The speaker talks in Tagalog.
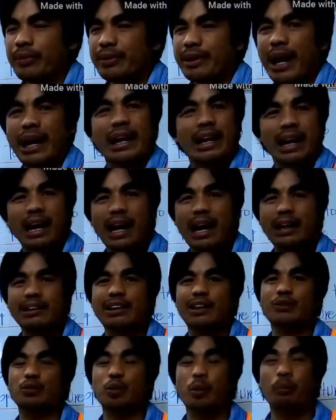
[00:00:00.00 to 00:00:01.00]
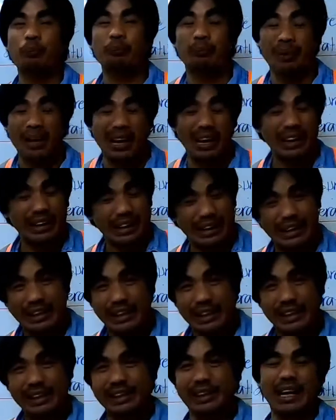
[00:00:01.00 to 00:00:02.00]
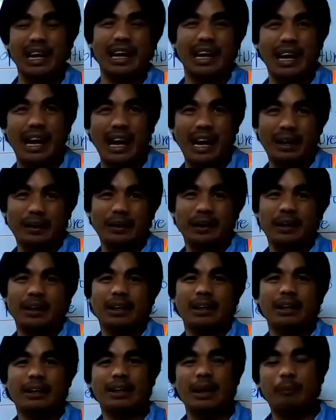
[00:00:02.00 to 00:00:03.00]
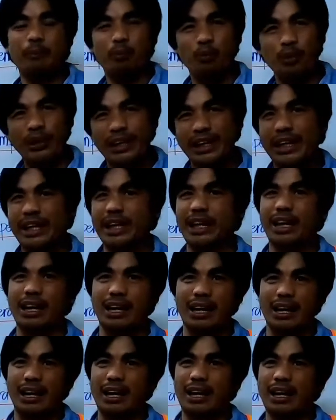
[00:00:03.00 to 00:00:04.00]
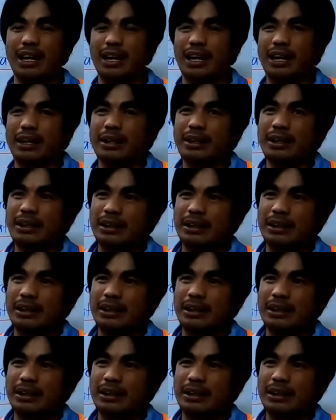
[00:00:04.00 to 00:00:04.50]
dahil nga sa sobrang init talaga na pwedeng uh,